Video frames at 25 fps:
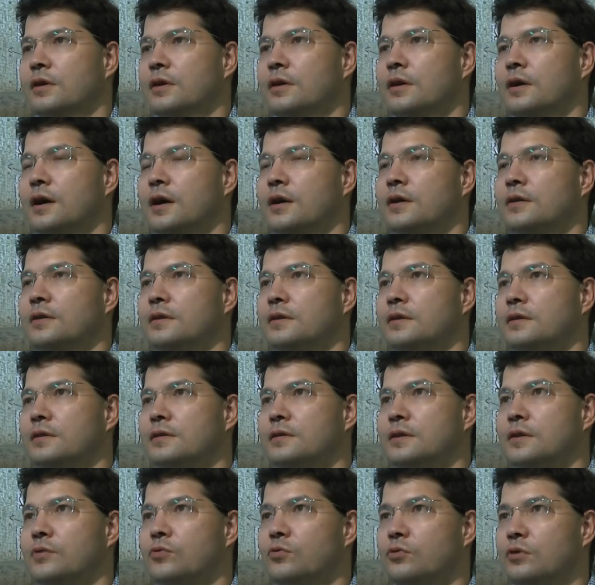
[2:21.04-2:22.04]
как,
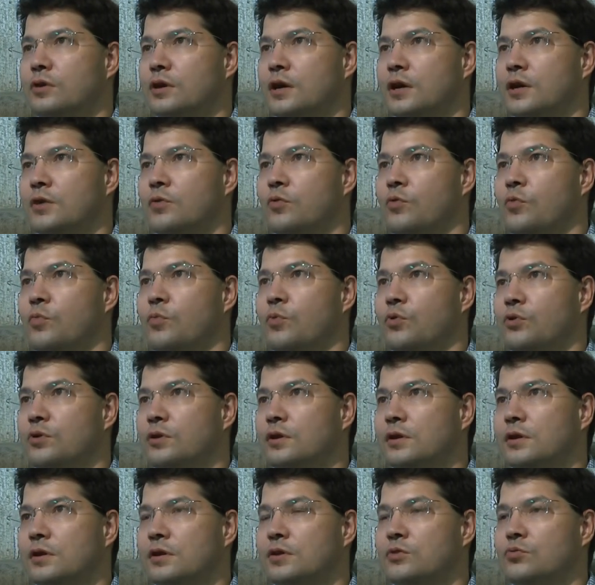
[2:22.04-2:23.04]
закон, как его
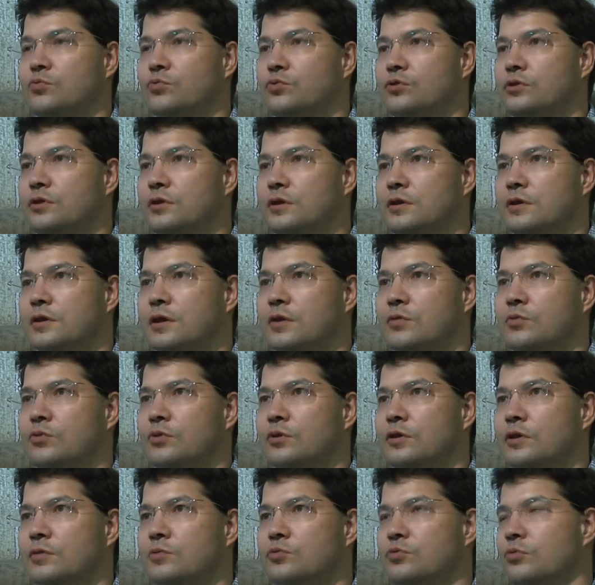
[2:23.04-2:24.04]
поняли иудеи, да, у
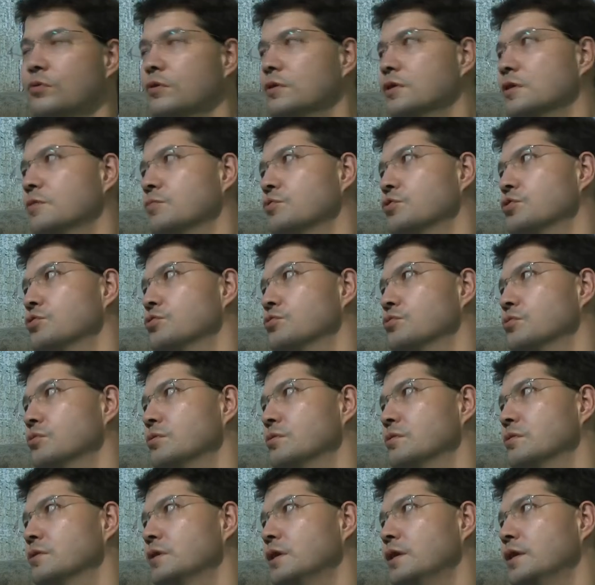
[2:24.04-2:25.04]
них там сколько там,
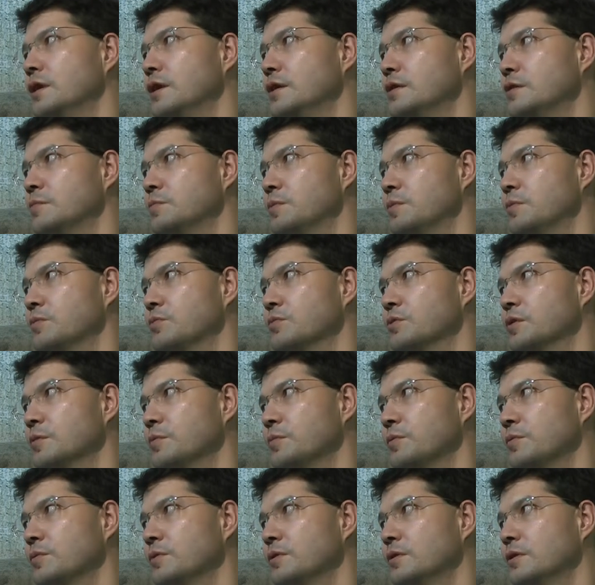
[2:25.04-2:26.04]
613, по-моему,
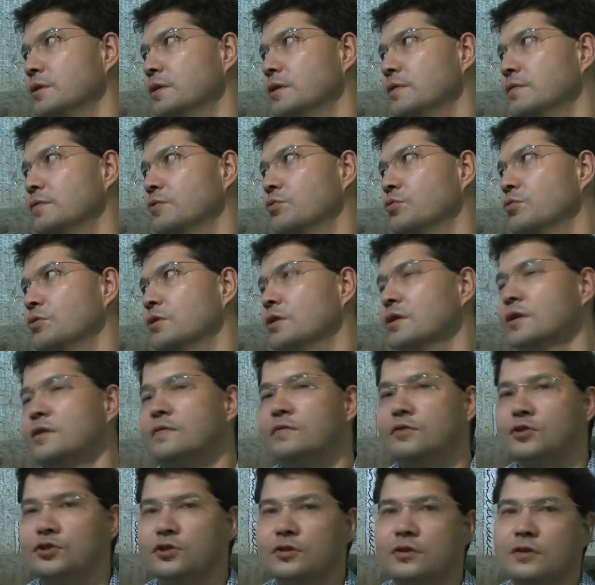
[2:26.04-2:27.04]
заповедей, да, в итоге они
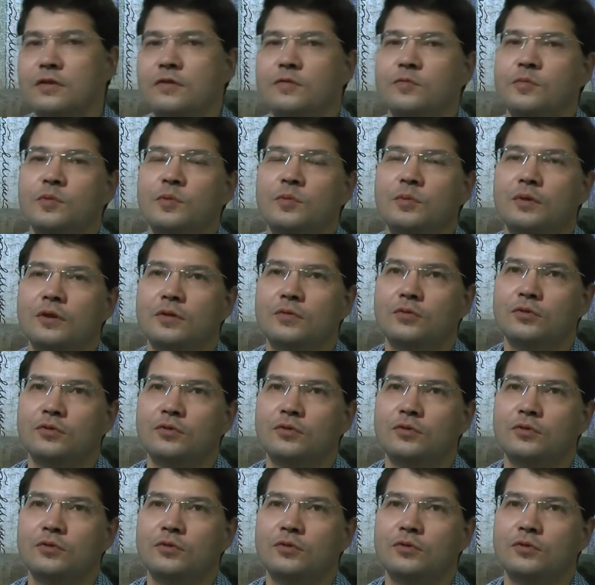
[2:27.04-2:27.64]
вычитали в Библии.